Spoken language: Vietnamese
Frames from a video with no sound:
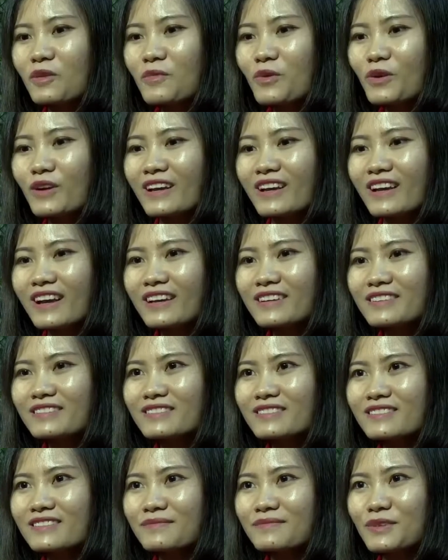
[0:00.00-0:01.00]
một cái cách
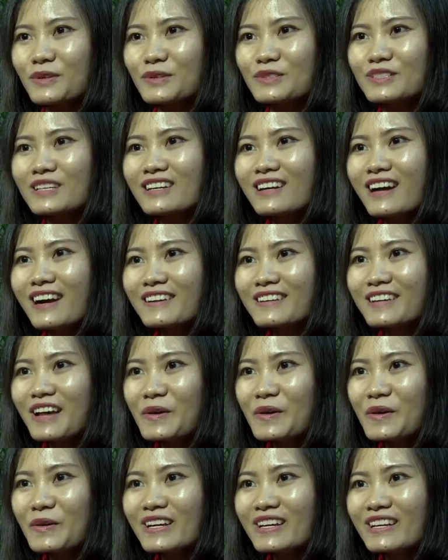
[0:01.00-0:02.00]
biểu diễn khác
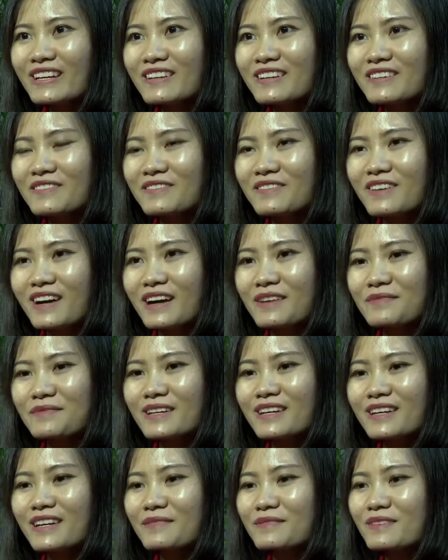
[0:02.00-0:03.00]
nhau ấy và
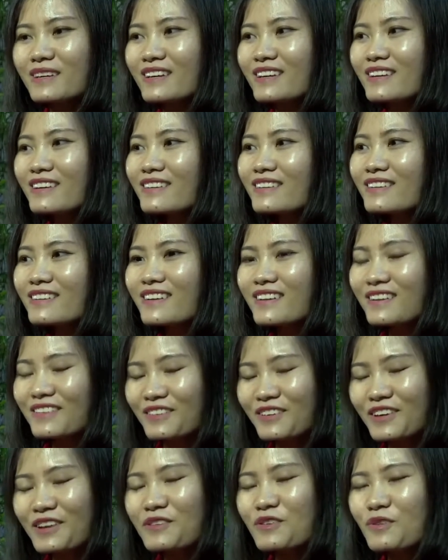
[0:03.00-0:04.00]
mình cảm thấy ờ,
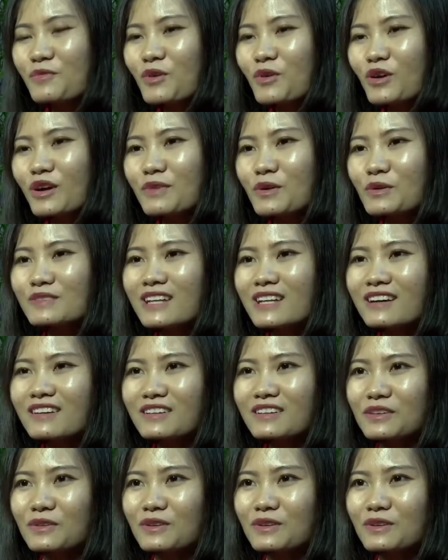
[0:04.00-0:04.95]
nó đều có một cái màu sắc kiểu